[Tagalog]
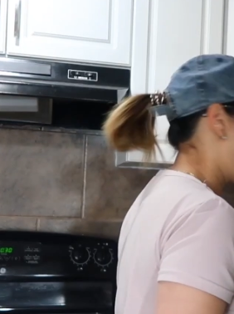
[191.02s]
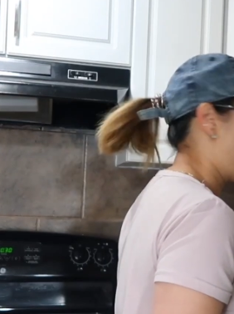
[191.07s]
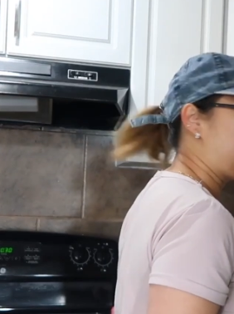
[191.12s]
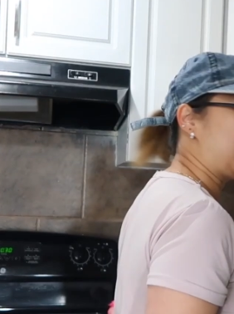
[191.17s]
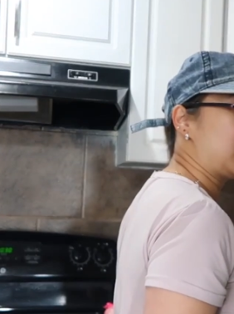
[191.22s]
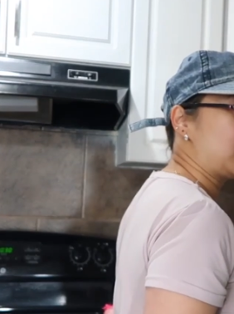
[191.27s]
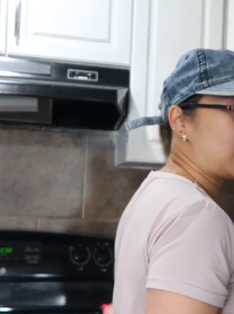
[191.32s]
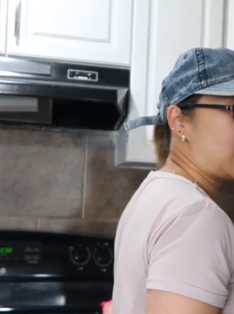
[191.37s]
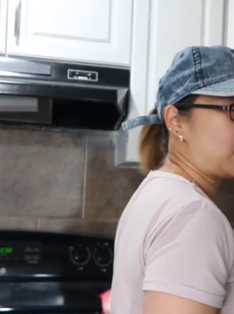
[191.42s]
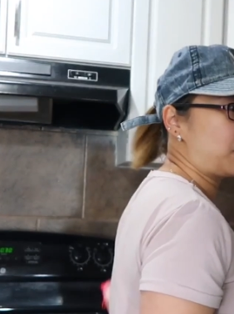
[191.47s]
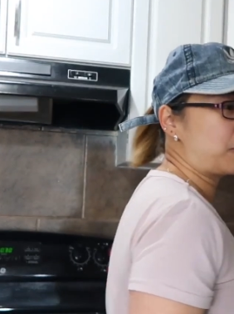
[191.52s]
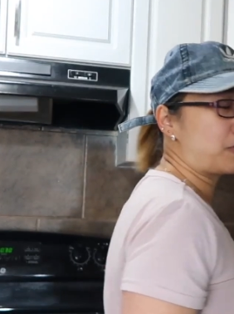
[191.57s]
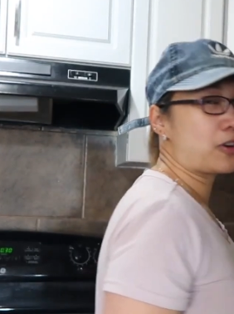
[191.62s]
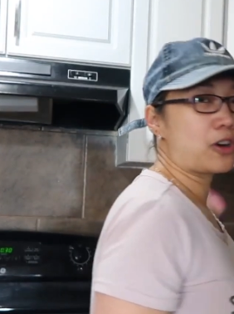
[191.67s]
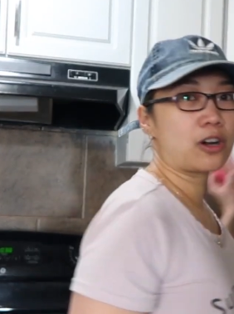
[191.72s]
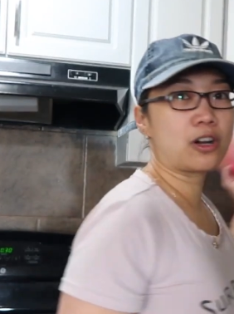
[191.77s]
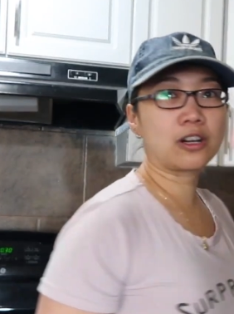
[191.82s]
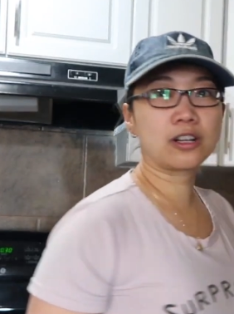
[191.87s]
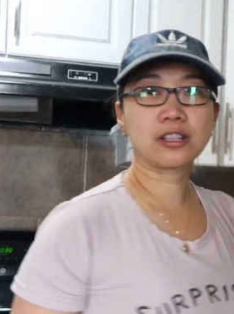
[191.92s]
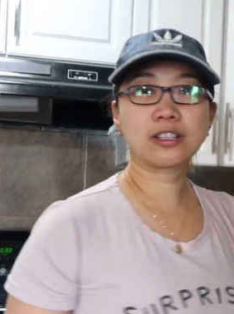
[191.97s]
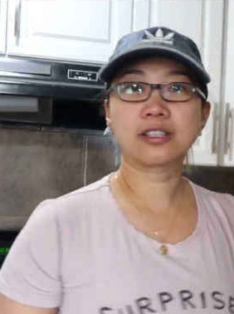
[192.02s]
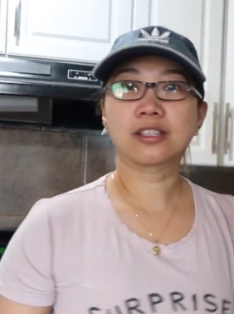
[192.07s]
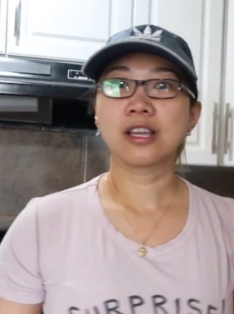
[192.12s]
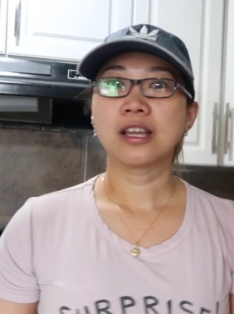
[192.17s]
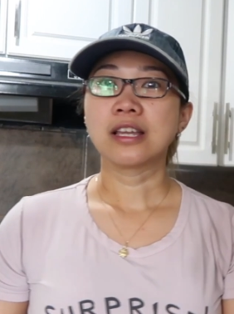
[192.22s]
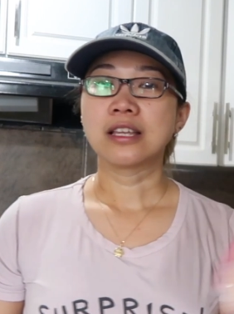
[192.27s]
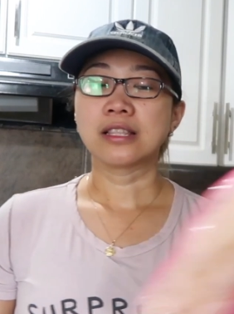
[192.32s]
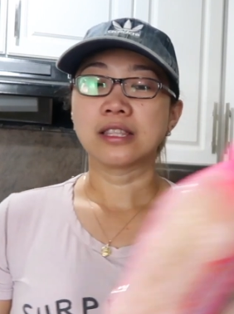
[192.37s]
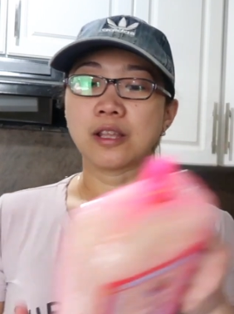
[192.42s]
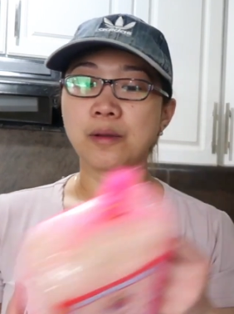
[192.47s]
And, of course,
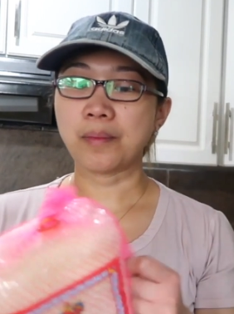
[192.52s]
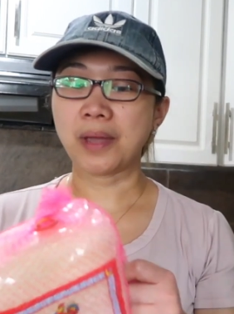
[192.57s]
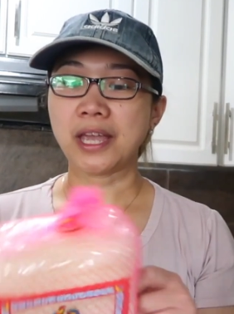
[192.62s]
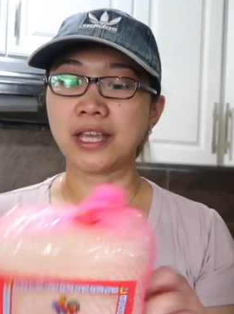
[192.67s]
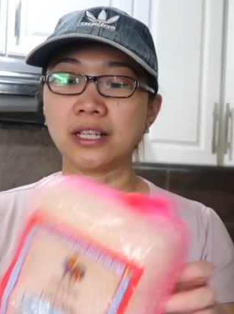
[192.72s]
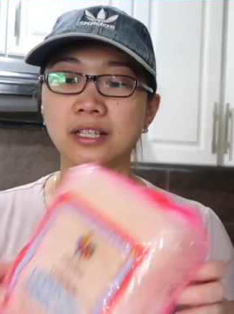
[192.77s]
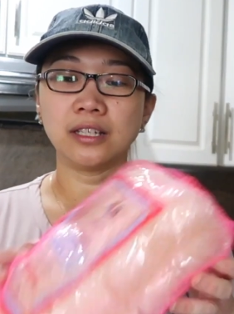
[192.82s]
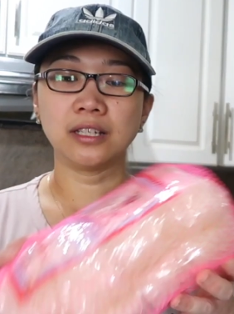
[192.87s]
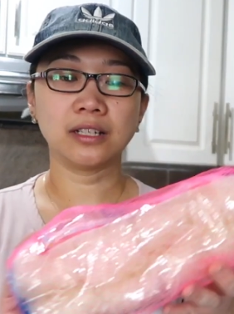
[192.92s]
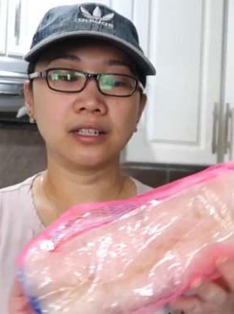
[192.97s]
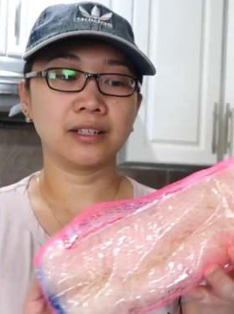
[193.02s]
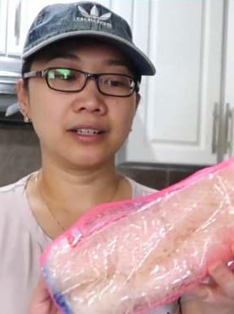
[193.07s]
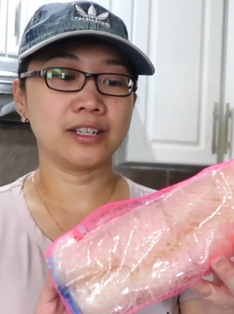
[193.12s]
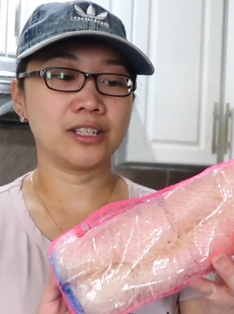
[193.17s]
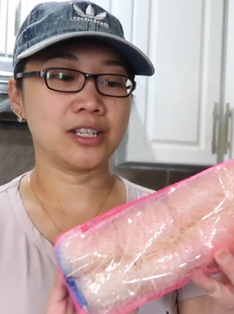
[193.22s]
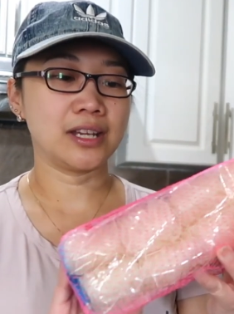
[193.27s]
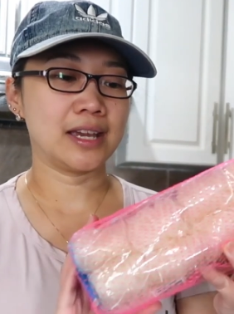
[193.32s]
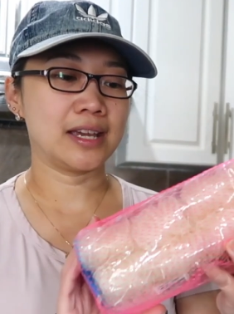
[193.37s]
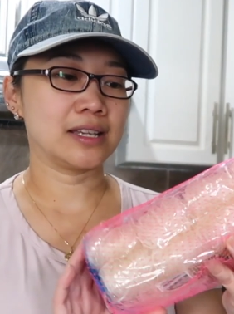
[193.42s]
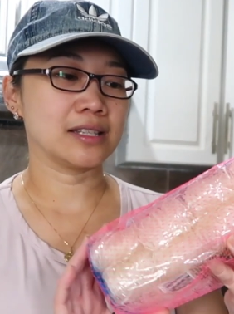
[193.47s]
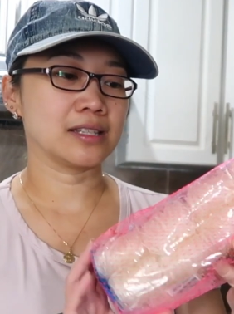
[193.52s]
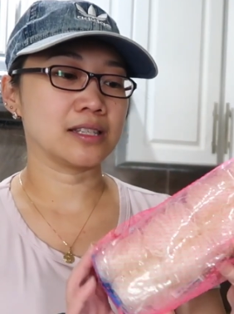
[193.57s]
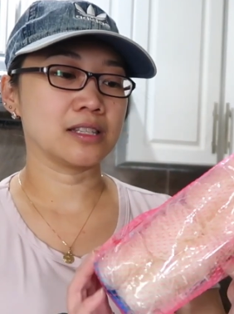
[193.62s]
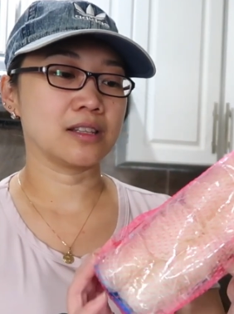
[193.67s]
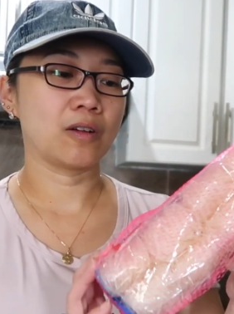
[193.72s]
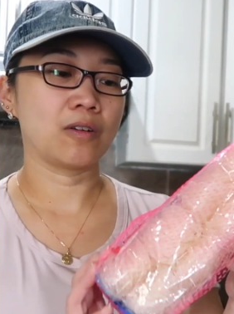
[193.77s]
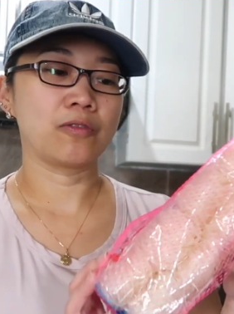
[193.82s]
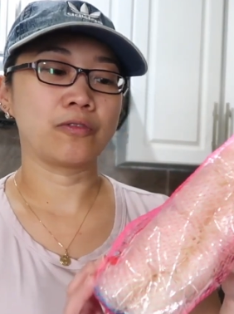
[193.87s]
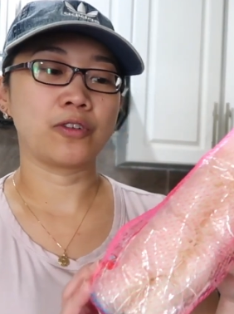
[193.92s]
the main ingredients, the